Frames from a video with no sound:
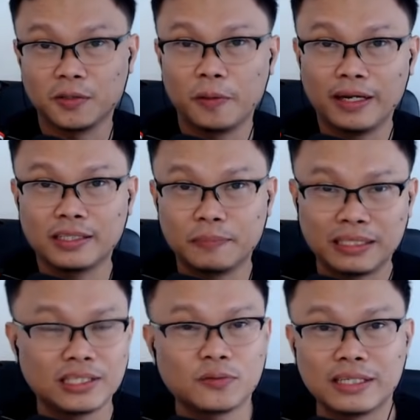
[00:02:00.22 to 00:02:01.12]
US, but
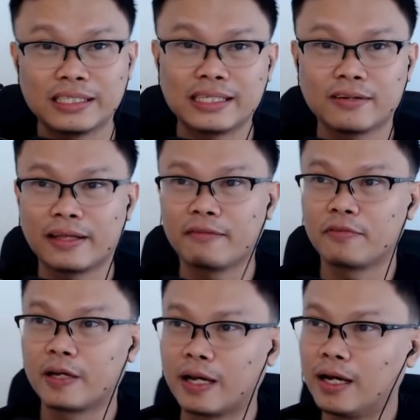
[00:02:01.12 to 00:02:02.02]
this one is South
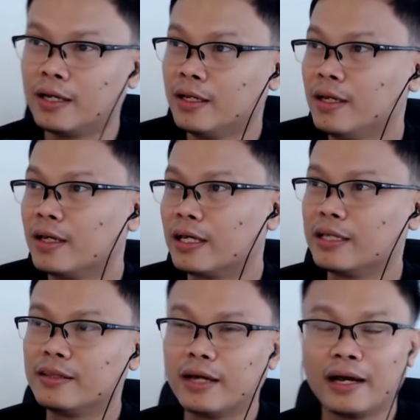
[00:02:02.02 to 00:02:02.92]
Africa,
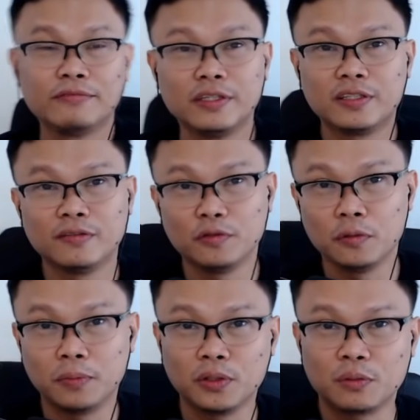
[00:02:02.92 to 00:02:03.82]
and uh, I've
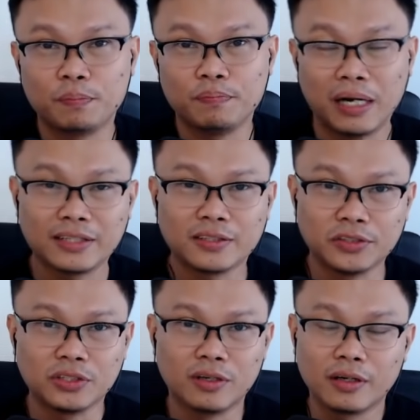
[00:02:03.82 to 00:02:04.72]
interviewed both
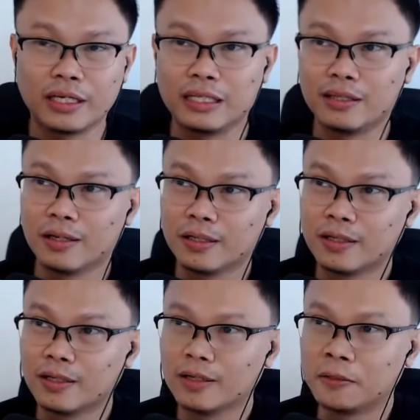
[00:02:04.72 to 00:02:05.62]
boxers, no, and
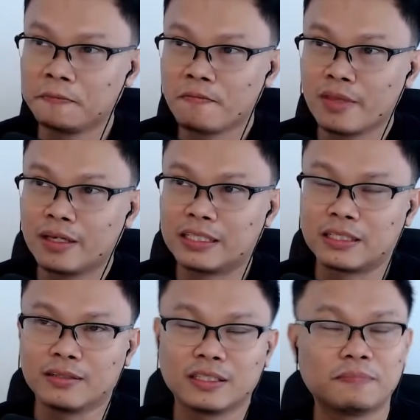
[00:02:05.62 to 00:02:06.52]
uh,
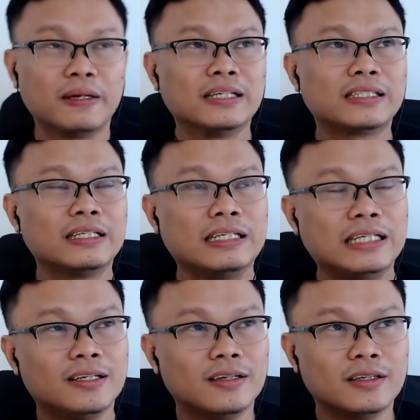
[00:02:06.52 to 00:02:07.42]

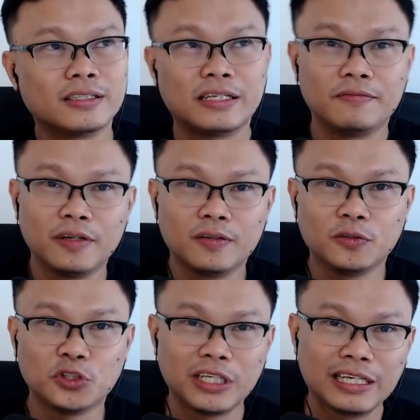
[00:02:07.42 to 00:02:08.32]
especially uh,
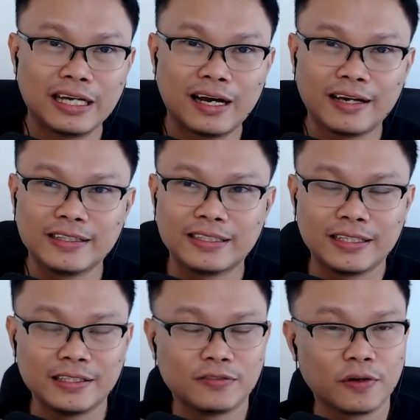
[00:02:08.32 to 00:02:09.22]
Oshinga. I
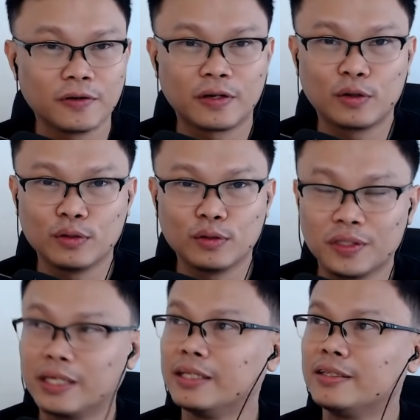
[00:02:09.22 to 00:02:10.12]
see he's very
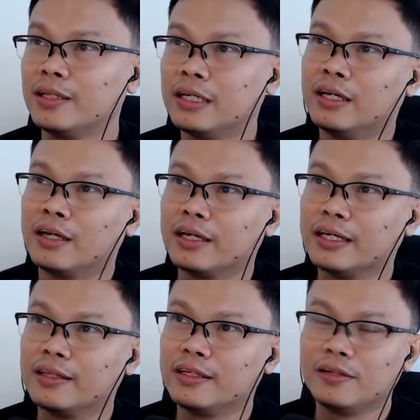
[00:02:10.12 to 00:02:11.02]
confident,
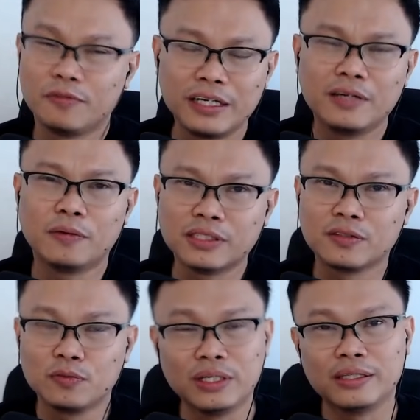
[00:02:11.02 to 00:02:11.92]
and he really wants
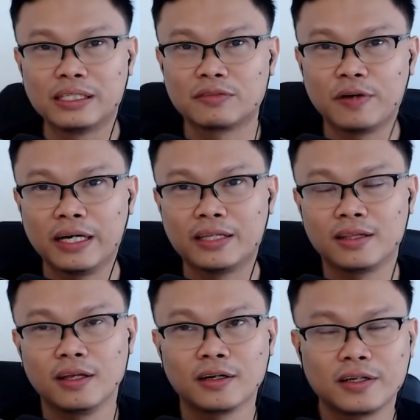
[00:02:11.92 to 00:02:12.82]
to win this fight.
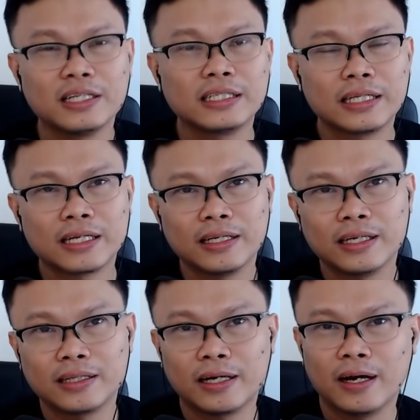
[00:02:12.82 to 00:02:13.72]
Uh, Christian
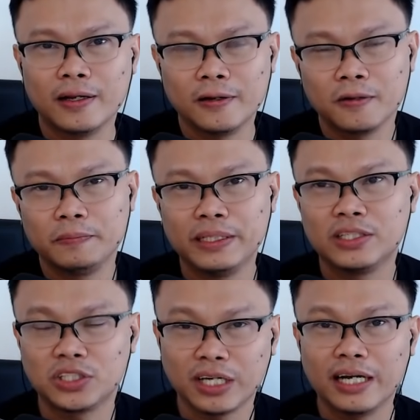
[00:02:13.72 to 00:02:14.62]
Areneta a little
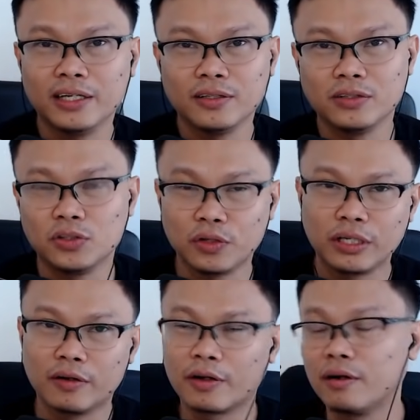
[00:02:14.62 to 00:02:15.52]
bit shy
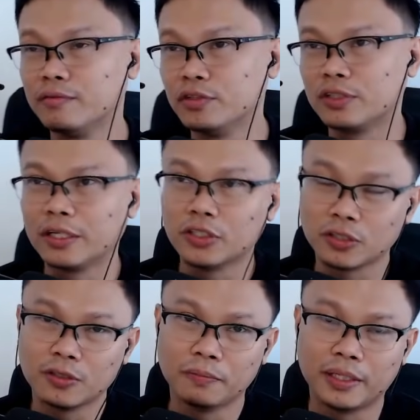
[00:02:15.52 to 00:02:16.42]
during our
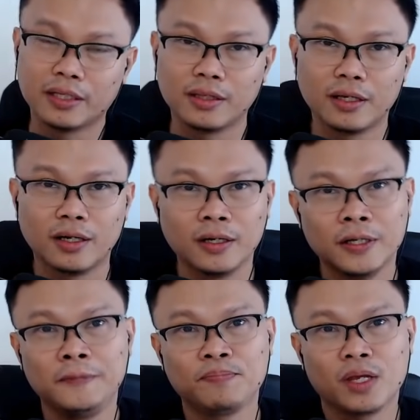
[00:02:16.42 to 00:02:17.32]
conversation, but uh,
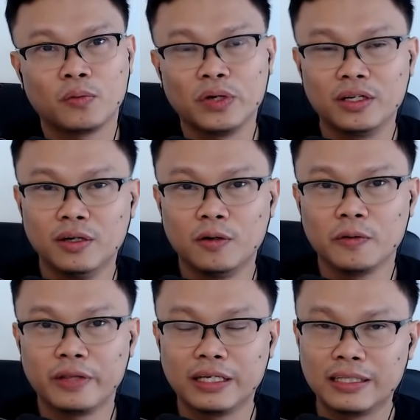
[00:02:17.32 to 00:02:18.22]
we know
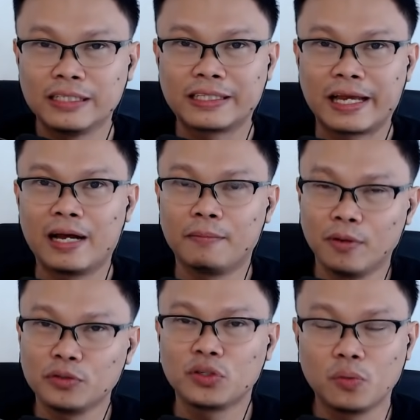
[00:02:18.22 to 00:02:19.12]
that his camp
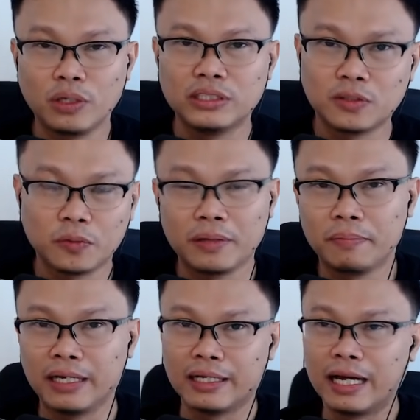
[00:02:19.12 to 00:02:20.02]
also wants to win
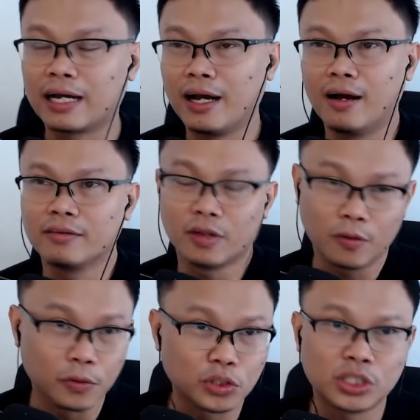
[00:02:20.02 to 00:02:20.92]
by knockout. The
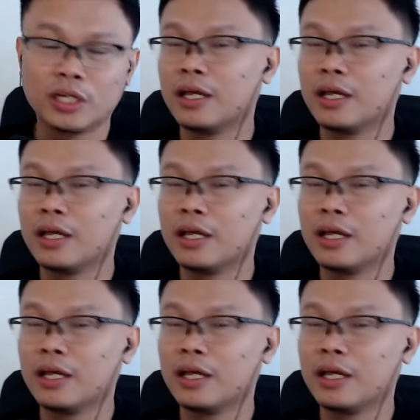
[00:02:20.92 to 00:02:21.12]
coach